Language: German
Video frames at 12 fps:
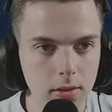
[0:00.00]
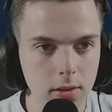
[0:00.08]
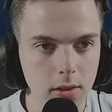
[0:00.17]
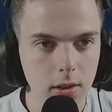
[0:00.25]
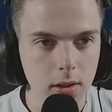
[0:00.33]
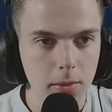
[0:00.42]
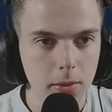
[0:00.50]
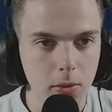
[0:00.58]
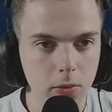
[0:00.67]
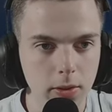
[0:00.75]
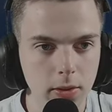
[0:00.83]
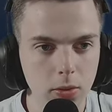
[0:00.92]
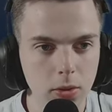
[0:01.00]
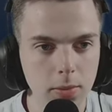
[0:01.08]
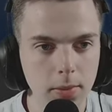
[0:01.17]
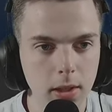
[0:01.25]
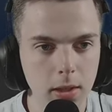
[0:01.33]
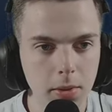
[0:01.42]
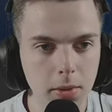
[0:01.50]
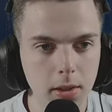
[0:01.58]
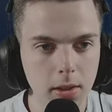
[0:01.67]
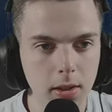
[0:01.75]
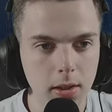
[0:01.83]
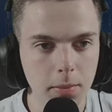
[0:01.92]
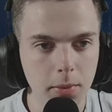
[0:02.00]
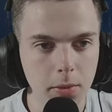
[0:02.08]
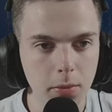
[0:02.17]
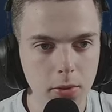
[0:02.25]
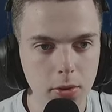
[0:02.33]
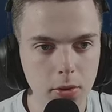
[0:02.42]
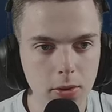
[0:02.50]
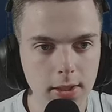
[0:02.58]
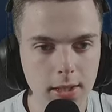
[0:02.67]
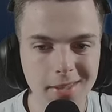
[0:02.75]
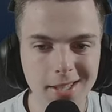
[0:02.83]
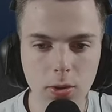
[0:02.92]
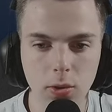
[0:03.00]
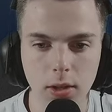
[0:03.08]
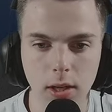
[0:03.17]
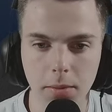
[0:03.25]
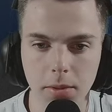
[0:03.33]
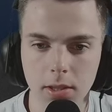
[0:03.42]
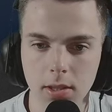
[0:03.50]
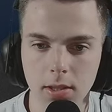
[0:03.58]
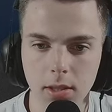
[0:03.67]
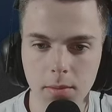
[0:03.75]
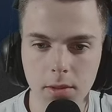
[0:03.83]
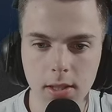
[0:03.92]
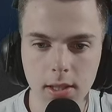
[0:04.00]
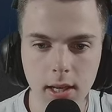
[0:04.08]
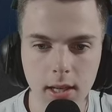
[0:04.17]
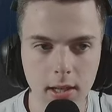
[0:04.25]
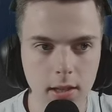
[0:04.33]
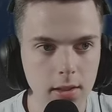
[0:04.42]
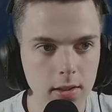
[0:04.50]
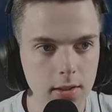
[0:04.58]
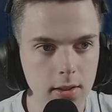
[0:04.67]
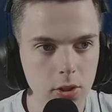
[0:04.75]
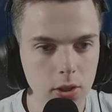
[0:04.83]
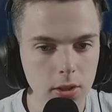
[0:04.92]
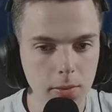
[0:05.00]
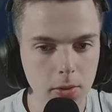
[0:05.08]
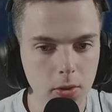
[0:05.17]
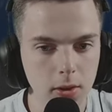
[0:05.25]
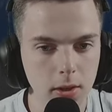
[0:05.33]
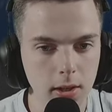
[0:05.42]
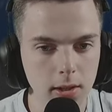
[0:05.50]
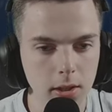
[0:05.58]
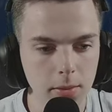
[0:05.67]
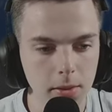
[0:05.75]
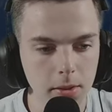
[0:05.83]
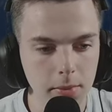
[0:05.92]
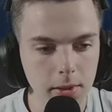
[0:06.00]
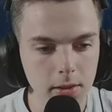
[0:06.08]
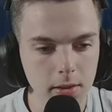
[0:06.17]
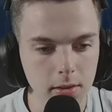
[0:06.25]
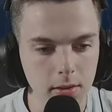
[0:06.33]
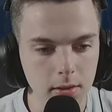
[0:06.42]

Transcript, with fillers: Aber gut, wie groß meine Armee? Ach, meine Bevölkerung. 10 Millionen habe ich. Das haben sie nicht geändert. Das ist anscheinend immer noch gleich, aber macht Sinn.